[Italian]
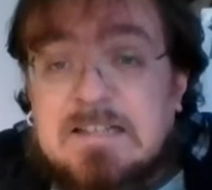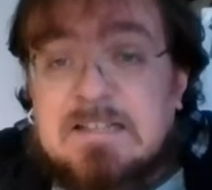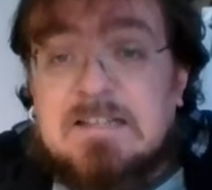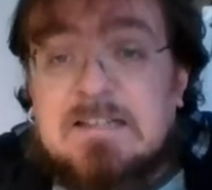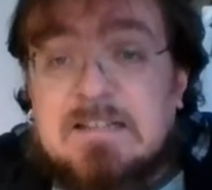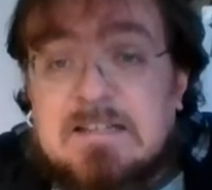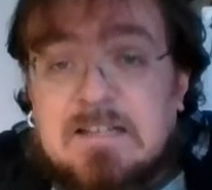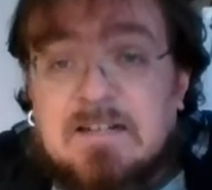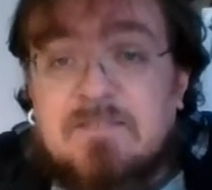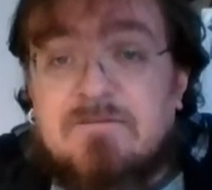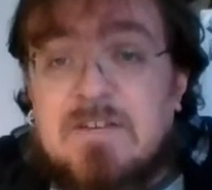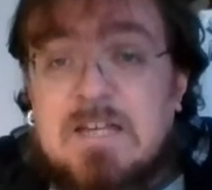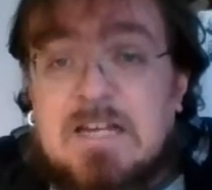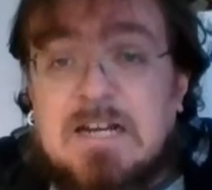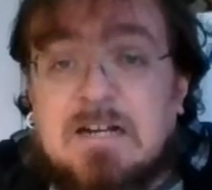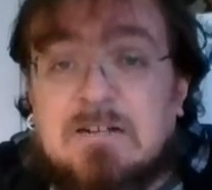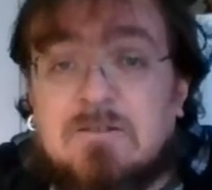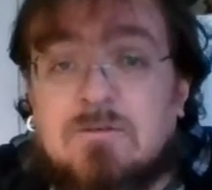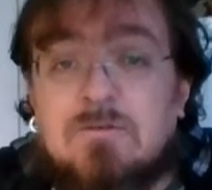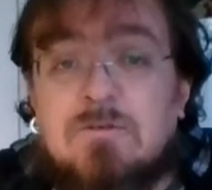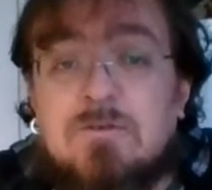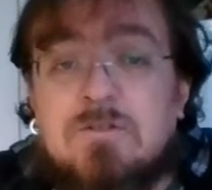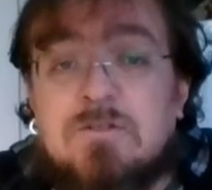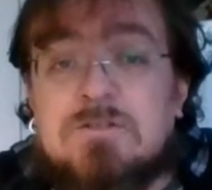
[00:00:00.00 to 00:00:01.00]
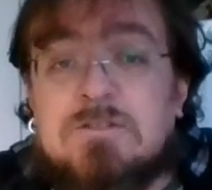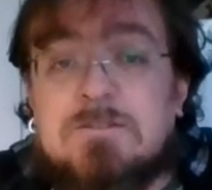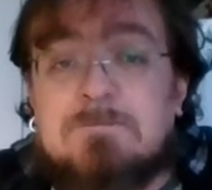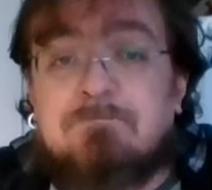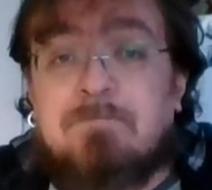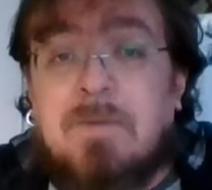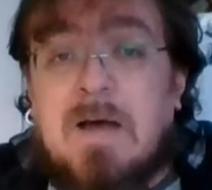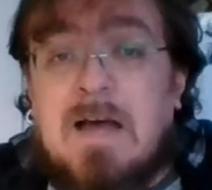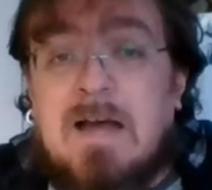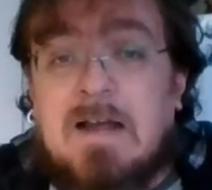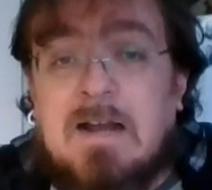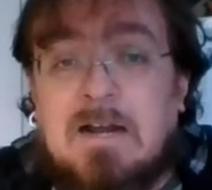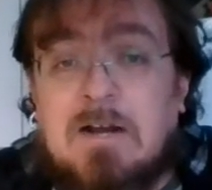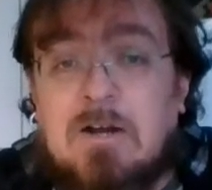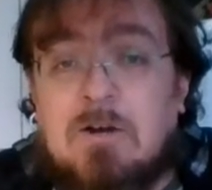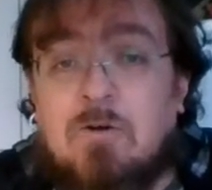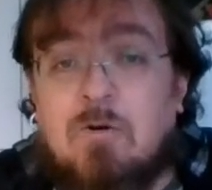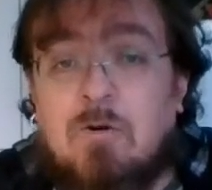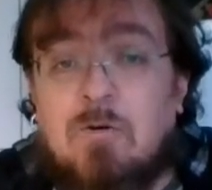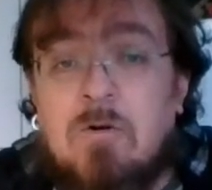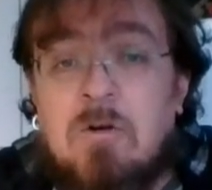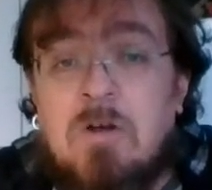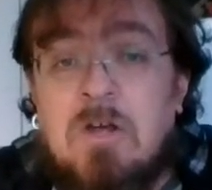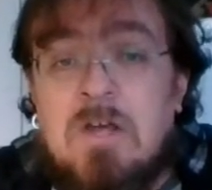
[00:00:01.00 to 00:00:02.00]
di trevira con lo
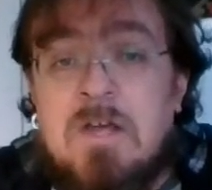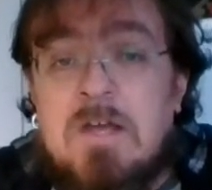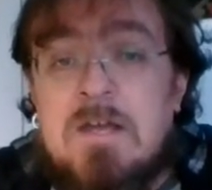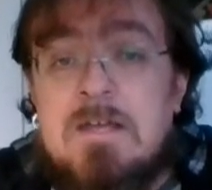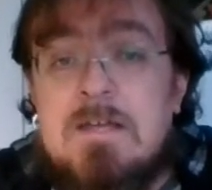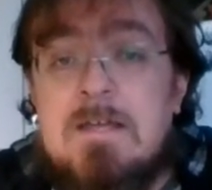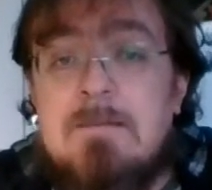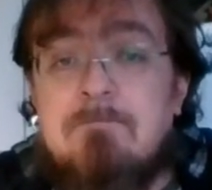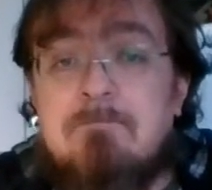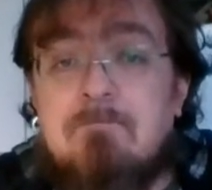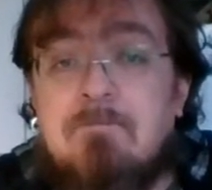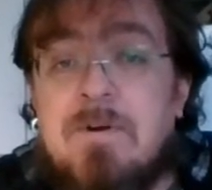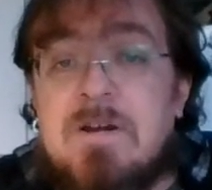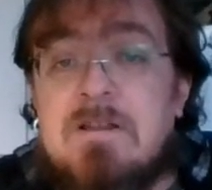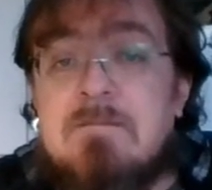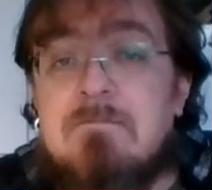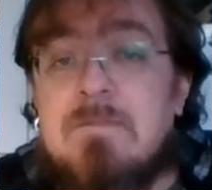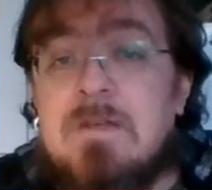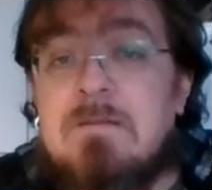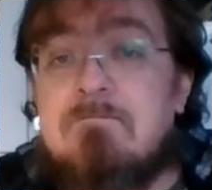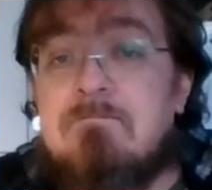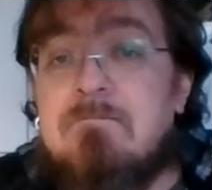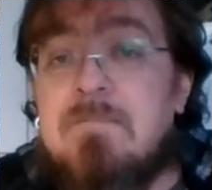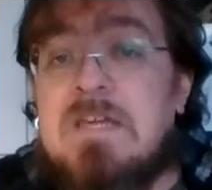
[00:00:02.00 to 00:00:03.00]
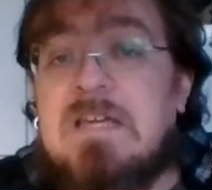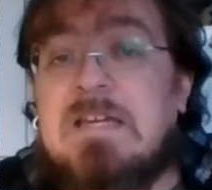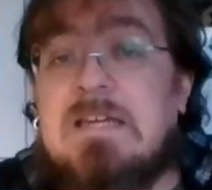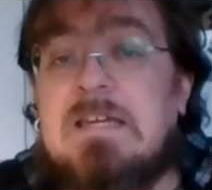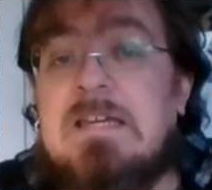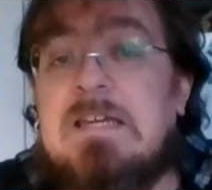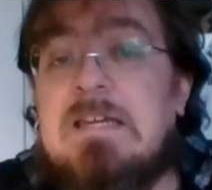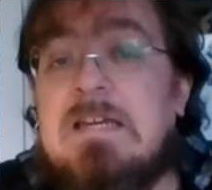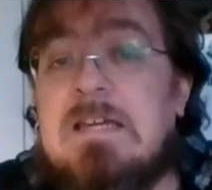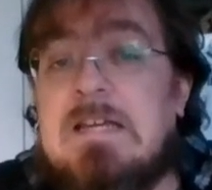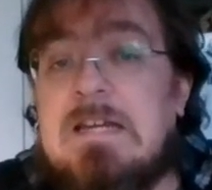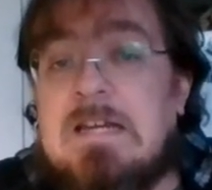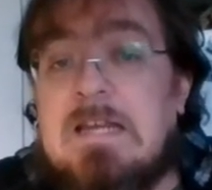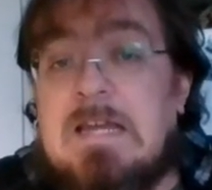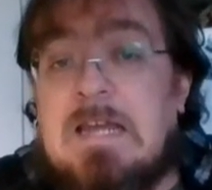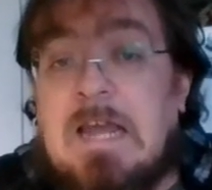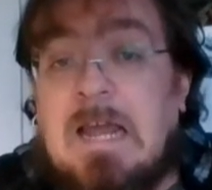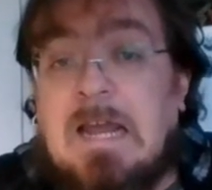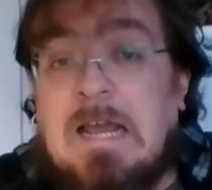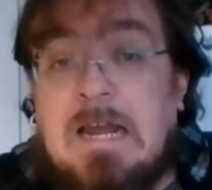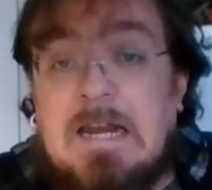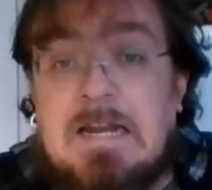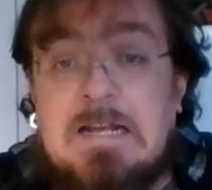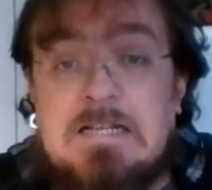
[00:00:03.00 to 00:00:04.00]
spacco, i primi bikini
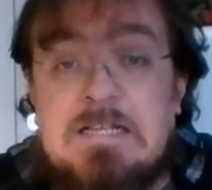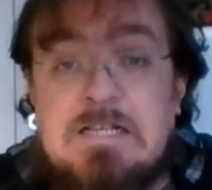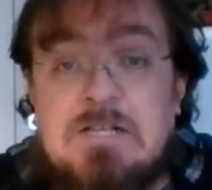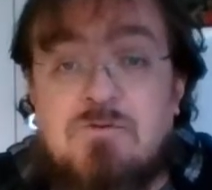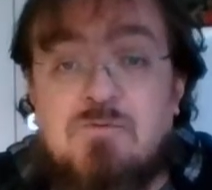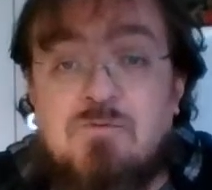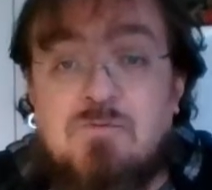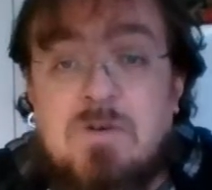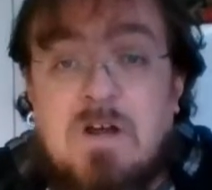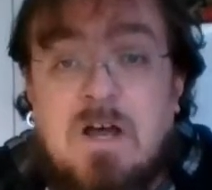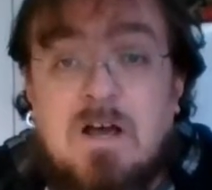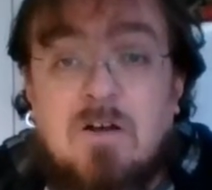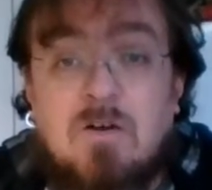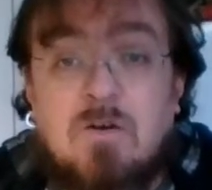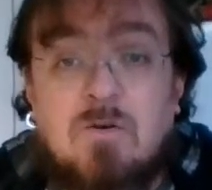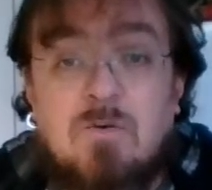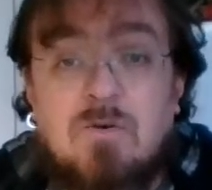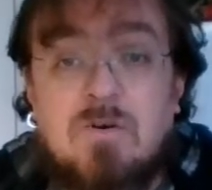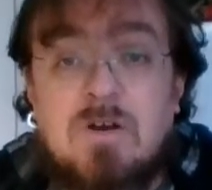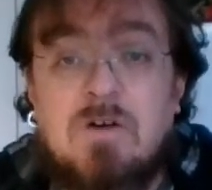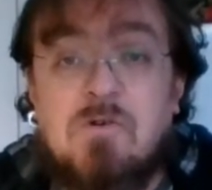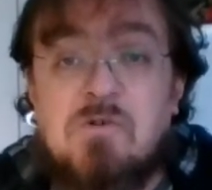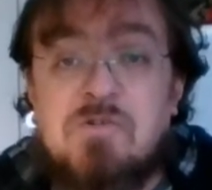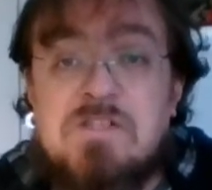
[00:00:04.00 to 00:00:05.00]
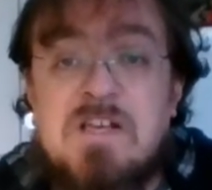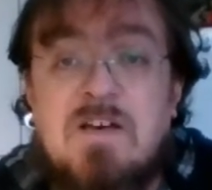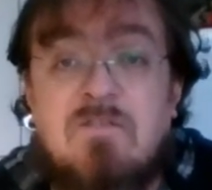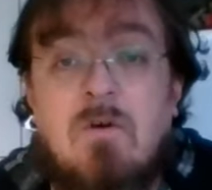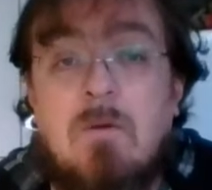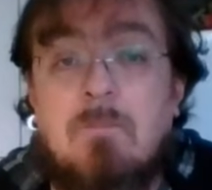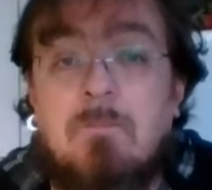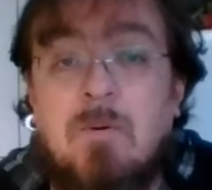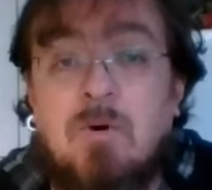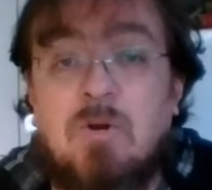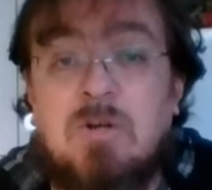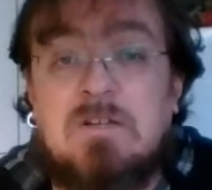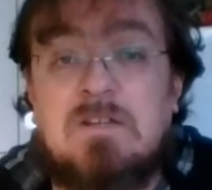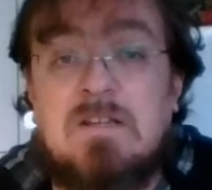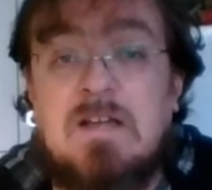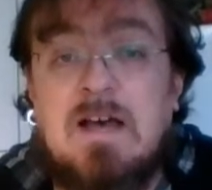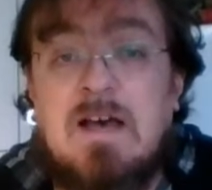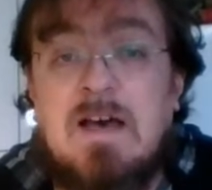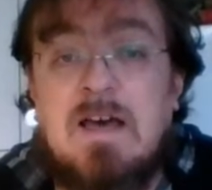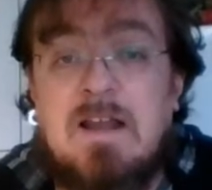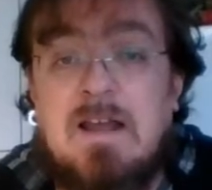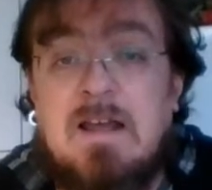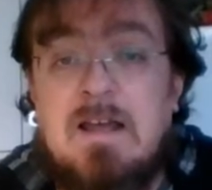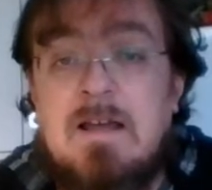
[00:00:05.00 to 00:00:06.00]
che nessuna ancora osava
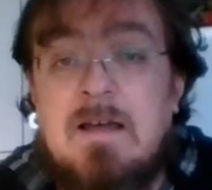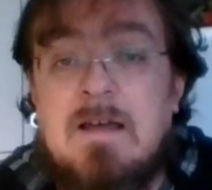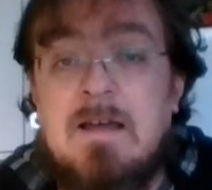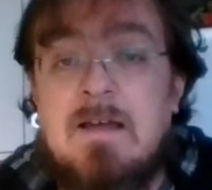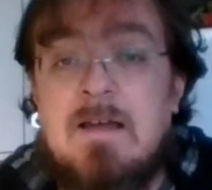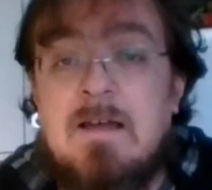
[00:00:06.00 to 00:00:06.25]
portare.